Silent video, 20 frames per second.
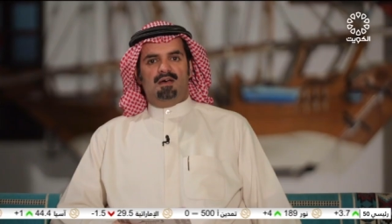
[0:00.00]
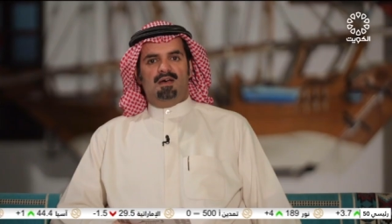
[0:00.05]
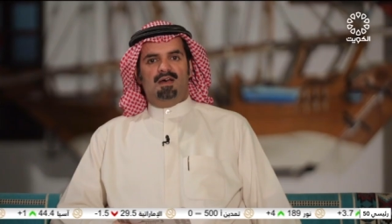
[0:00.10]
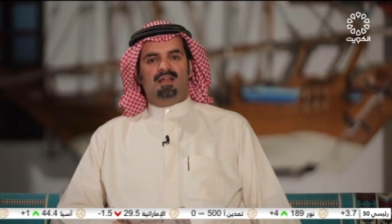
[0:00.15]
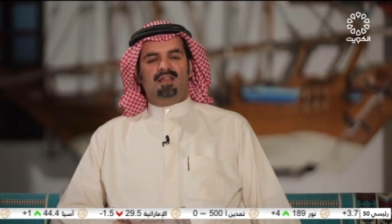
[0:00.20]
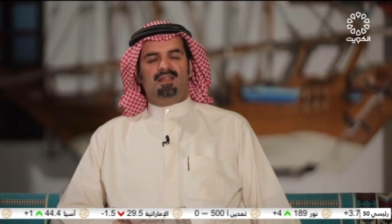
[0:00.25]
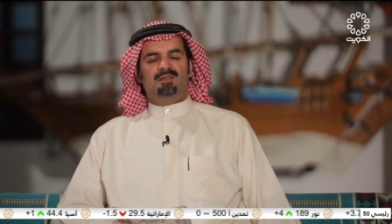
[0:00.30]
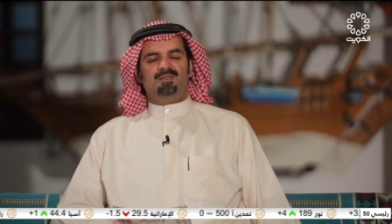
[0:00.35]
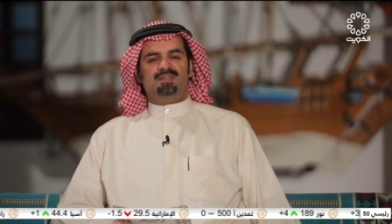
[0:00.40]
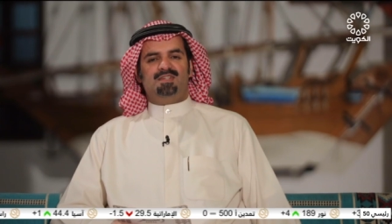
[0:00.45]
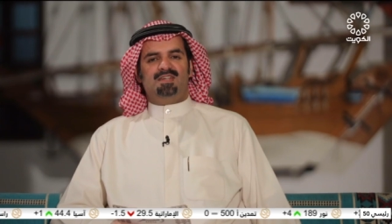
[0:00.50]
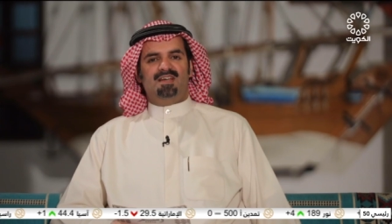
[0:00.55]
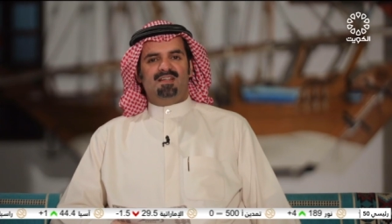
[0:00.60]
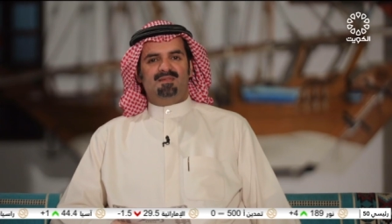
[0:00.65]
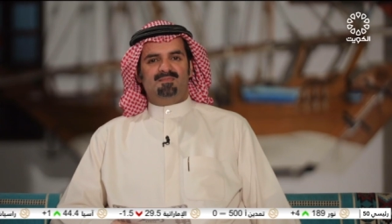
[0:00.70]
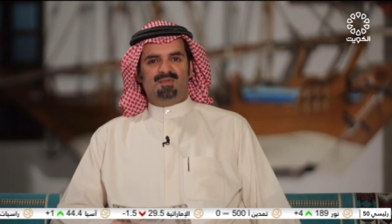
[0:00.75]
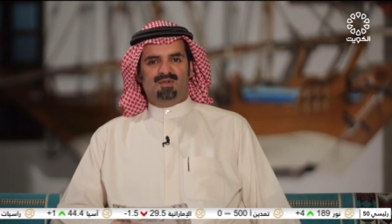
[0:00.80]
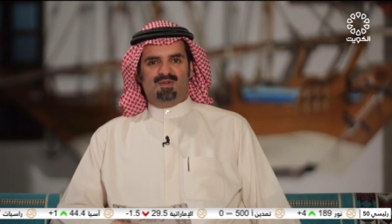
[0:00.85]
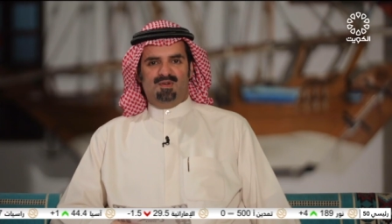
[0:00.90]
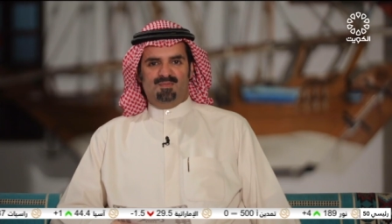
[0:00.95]
أهلا
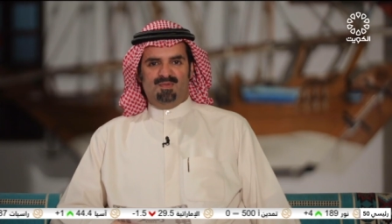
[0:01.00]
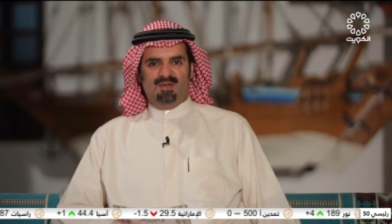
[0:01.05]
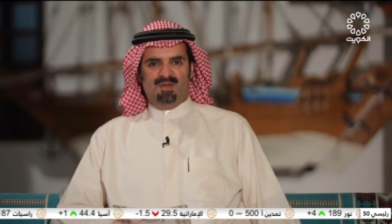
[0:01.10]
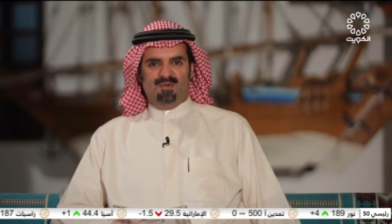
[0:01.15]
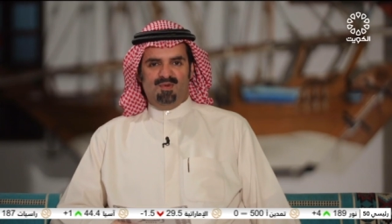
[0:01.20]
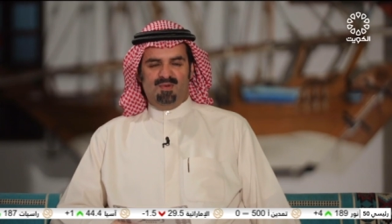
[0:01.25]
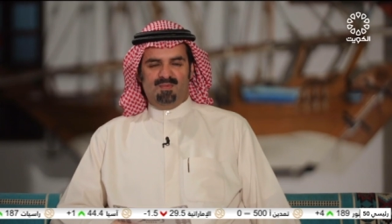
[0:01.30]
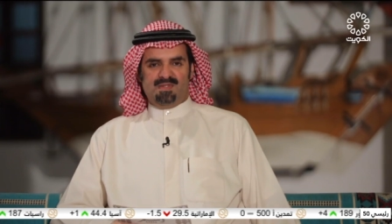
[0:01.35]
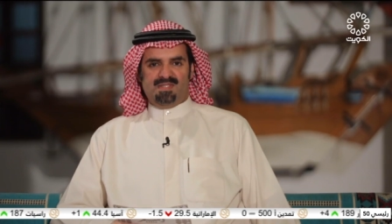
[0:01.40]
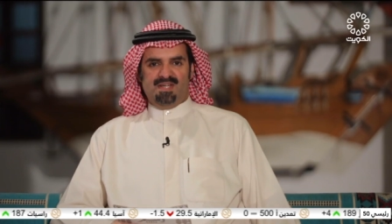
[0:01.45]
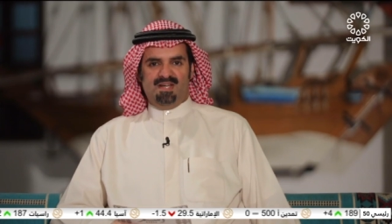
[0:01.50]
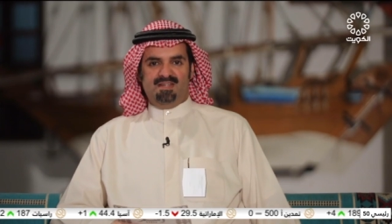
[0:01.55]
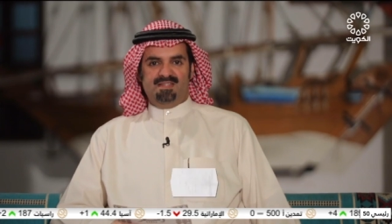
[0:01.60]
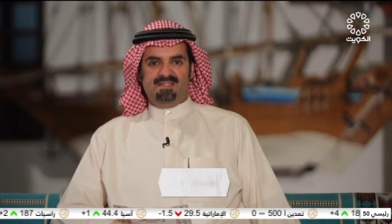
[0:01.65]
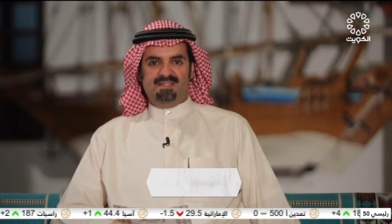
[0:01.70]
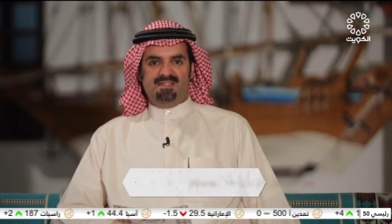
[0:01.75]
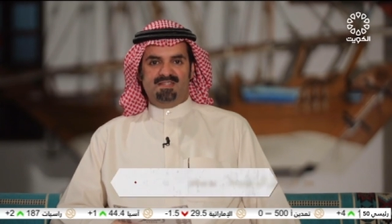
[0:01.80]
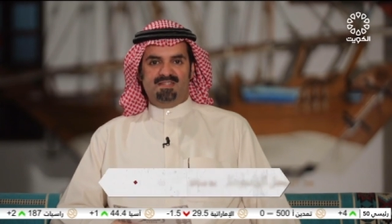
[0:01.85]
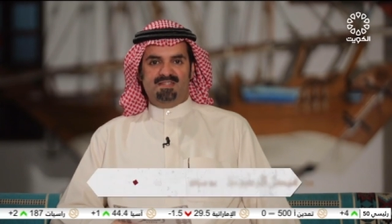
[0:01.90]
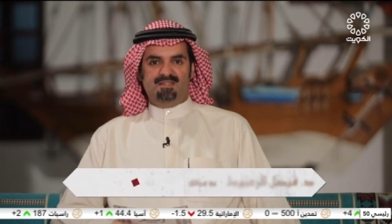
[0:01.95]
وسهلا بكم الأخوة
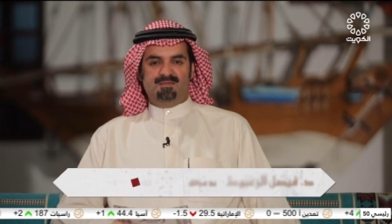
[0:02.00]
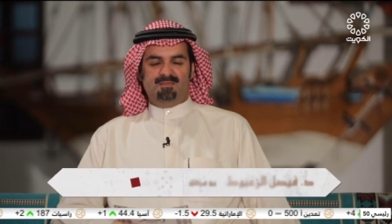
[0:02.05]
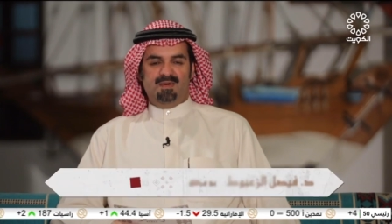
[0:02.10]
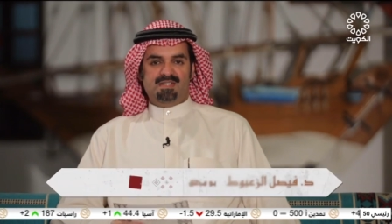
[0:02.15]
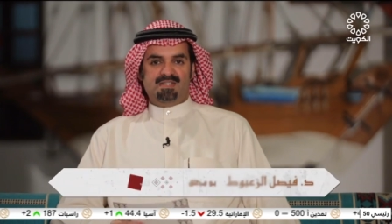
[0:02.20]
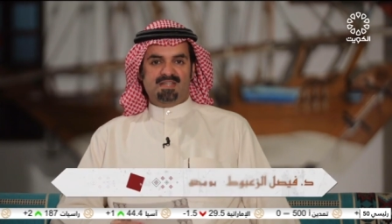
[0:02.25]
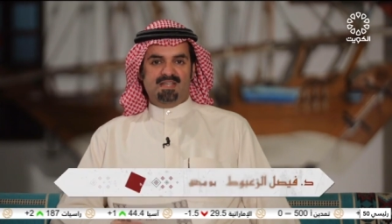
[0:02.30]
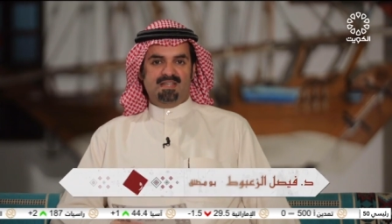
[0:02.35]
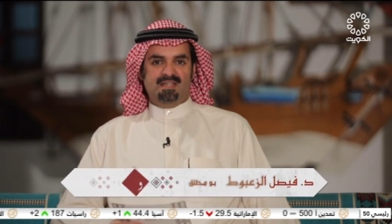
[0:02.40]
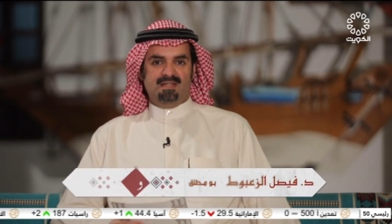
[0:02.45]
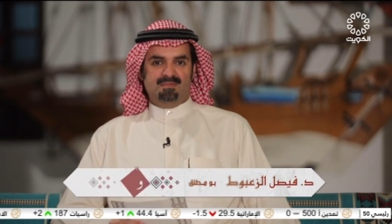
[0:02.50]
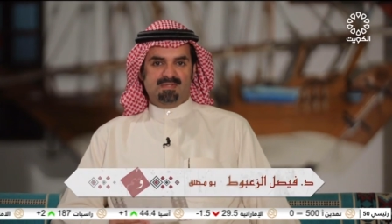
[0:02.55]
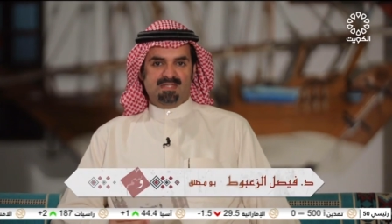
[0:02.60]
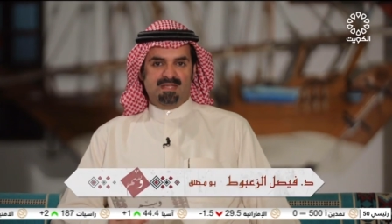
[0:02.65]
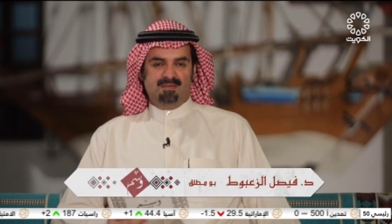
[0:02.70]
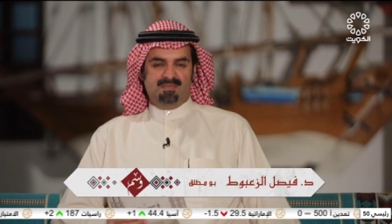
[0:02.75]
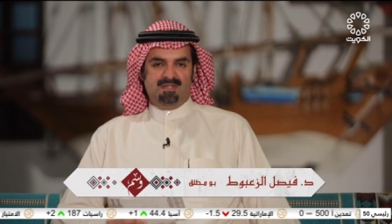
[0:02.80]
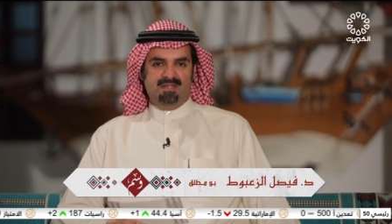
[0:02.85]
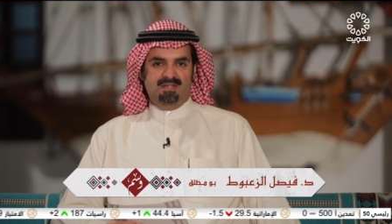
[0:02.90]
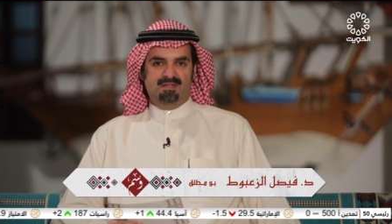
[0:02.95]
المشاهدين وما زلنا
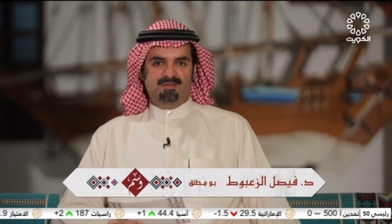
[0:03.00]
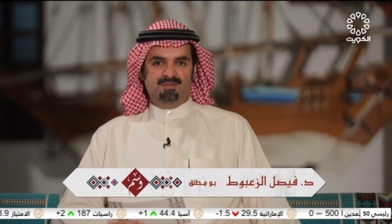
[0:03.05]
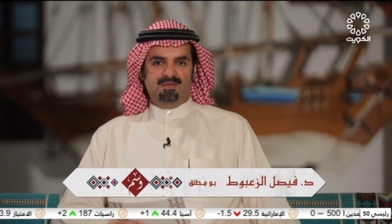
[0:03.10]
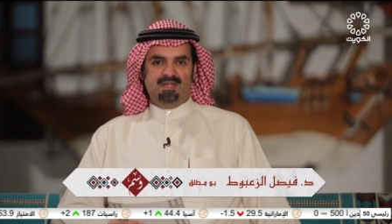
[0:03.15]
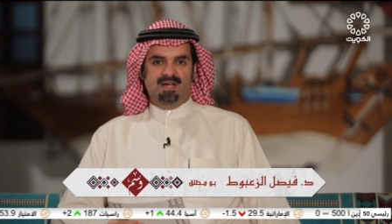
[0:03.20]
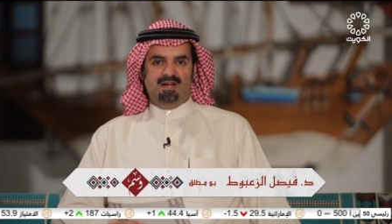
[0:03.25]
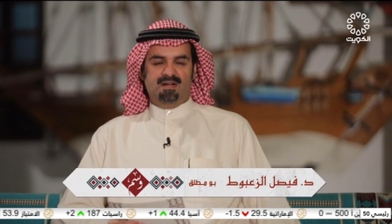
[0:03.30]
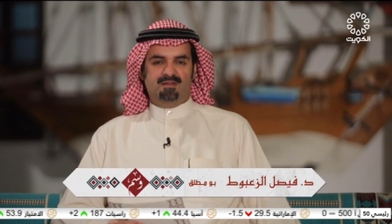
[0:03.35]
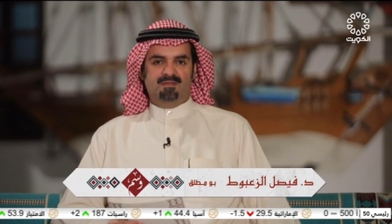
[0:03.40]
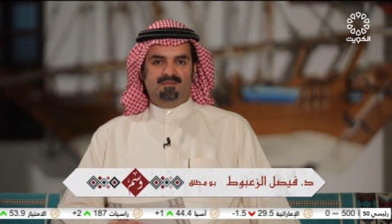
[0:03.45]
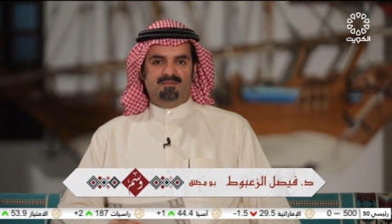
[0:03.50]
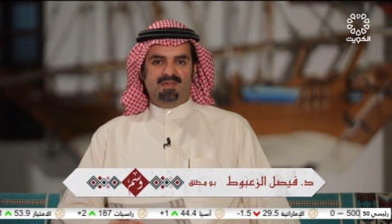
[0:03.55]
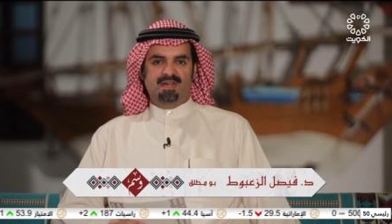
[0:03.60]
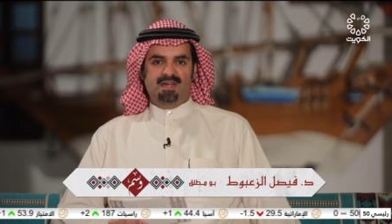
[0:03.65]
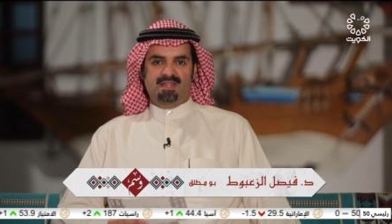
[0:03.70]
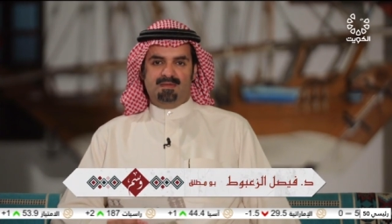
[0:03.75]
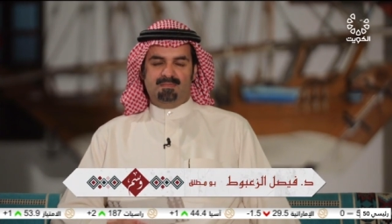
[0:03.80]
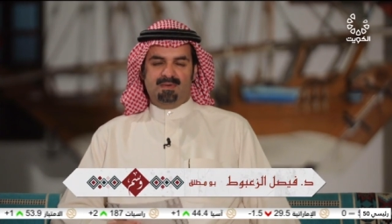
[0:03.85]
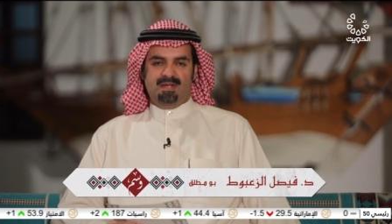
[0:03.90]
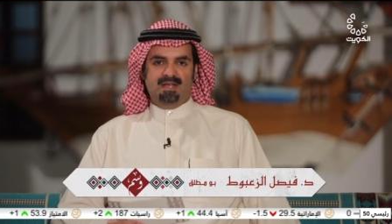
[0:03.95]
مستمتعين وياكم في
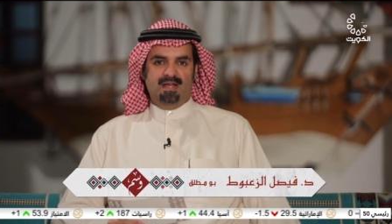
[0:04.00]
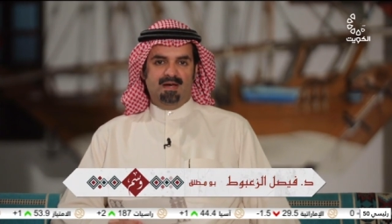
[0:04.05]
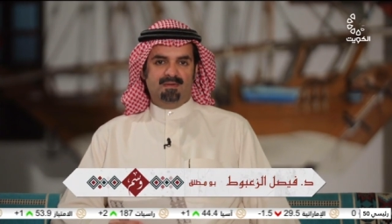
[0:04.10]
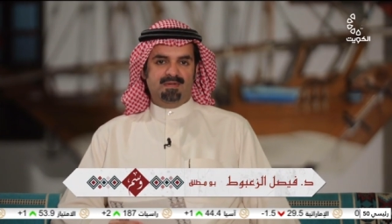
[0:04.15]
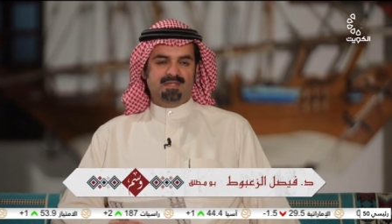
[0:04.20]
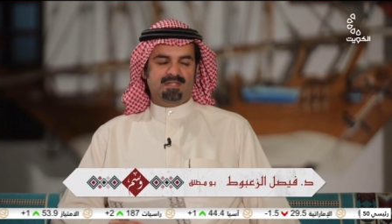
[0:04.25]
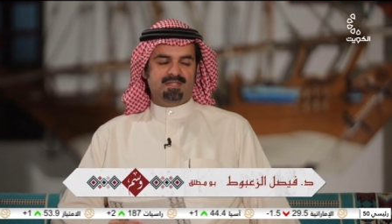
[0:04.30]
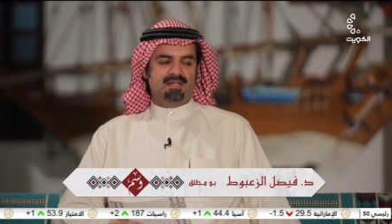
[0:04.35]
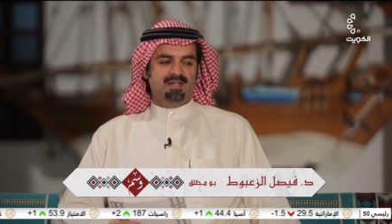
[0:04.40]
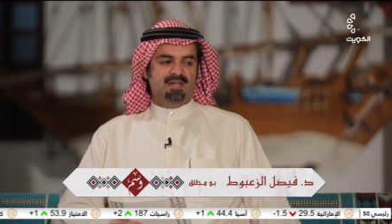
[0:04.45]
هذا البرنامج